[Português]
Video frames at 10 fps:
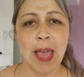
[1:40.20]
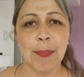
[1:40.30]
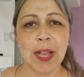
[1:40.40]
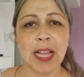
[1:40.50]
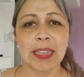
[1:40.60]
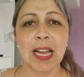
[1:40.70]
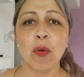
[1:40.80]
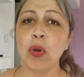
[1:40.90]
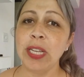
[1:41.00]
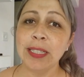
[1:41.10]
é para estar
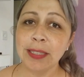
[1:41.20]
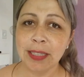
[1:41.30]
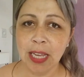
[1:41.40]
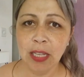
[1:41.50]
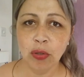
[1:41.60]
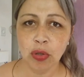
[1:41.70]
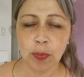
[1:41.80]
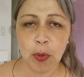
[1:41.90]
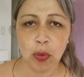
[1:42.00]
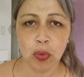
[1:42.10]
tá conhecendo
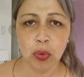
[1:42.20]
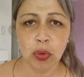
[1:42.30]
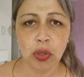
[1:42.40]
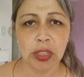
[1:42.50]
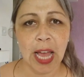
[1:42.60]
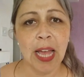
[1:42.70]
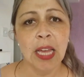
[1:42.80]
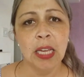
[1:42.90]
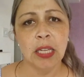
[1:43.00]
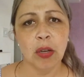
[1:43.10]
os produtos,
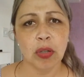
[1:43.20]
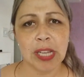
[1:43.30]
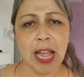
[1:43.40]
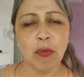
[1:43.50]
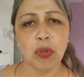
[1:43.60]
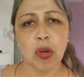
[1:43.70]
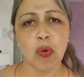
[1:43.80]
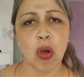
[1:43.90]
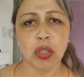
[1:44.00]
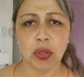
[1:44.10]
tá? E eu trago o que
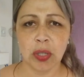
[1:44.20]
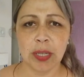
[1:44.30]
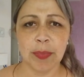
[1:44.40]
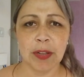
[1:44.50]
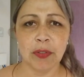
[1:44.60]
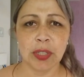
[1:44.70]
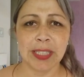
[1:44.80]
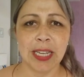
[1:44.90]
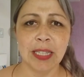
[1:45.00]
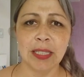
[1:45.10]
eu gosto aqui para
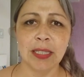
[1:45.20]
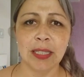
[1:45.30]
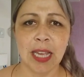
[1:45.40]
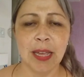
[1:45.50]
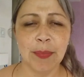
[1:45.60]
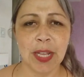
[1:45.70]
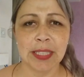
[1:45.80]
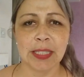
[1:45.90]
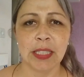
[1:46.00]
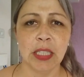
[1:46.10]
vocês e sempre
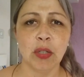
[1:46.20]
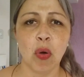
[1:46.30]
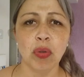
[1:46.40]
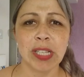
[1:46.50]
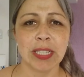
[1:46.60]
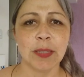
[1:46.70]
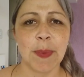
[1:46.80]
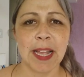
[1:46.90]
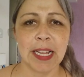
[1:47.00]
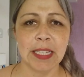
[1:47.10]
assim, com
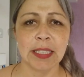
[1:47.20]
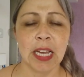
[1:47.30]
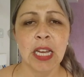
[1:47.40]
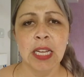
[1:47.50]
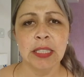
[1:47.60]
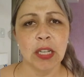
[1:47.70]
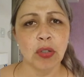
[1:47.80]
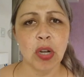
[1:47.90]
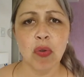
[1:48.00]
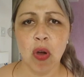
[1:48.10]
transparência. Se
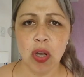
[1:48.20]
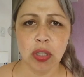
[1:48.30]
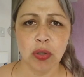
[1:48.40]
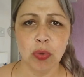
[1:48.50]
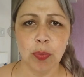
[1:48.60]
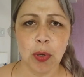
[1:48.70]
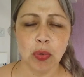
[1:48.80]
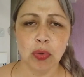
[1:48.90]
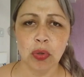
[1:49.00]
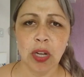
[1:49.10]
eu não gosto, o
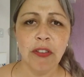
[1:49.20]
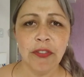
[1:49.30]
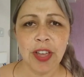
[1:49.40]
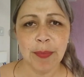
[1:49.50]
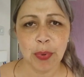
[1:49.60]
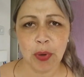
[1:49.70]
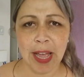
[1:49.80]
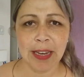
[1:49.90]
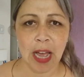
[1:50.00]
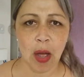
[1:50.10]
produto não vem pro
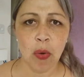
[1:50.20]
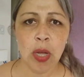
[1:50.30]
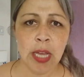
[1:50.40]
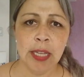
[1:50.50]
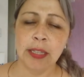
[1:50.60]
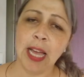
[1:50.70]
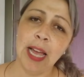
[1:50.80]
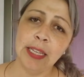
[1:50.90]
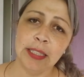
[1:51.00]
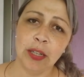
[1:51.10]
canal,
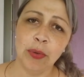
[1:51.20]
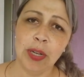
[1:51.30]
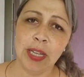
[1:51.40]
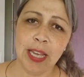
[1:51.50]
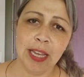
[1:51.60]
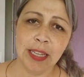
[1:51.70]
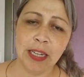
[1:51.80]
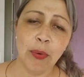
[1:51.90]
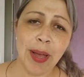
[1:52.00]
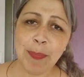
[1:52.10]
tá? Então, é,
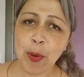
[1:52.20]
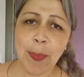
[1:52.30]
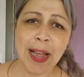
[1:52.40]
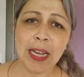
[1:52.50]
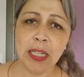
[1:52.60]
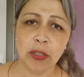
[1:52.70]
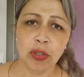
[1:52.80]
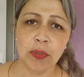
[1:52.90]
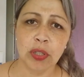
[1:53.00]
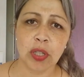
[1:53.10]
não é
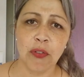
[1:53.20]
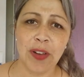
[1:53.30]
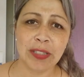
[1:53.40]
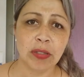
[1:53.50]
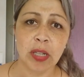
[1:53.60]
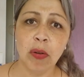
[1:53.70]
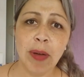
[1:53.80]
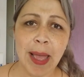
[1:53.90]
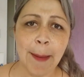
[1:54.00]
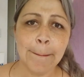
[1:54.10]
propaganda, os vídeos que eu faço
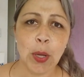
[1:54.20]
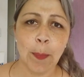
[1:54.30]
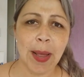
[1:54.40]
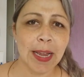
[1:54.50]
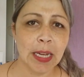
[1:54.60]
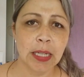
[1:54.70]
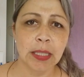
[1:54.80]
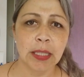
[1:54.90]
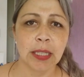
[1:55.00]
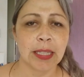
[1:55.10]
não é
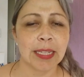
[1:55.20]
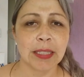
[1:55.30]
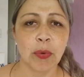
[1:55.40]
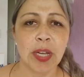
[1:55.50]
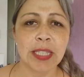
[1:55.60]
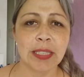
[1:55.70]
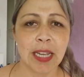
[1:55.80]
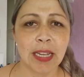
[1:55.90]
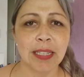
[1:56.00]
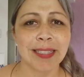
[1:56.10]
propaganda, tá? São
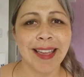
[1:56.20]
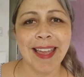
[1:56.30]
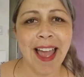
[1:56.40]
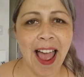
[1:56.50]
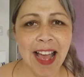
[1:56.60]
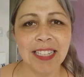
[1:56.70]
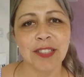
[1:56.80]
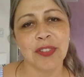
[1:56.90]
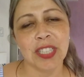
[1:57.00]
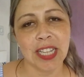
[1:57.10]
resenhas
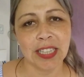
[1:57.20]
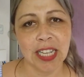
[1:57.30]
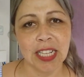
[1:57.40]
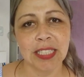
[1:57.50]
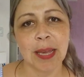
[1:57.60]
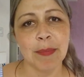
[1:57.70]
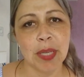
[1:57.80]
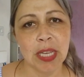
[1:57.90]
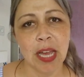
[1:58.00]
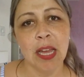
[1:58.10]
reais e verdadeiras, é
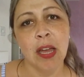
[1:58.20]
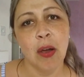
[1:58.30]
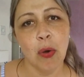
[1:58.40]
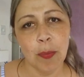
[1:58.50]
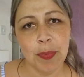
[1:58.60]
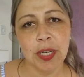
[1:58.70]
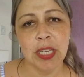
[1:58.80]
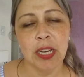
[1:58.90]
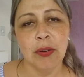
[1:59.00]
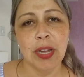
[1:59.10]
minha
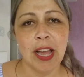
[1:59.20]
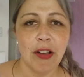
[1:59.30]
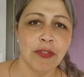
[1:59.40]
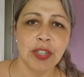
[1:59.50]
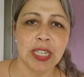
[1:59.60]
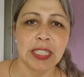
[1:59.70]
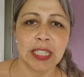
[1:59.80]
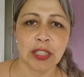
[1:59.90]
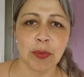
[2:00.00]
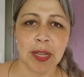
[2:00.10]
opinião real e
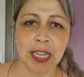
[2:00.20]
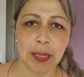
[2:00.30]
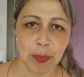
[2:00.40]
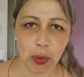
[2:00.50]
verdadeira sobre aquele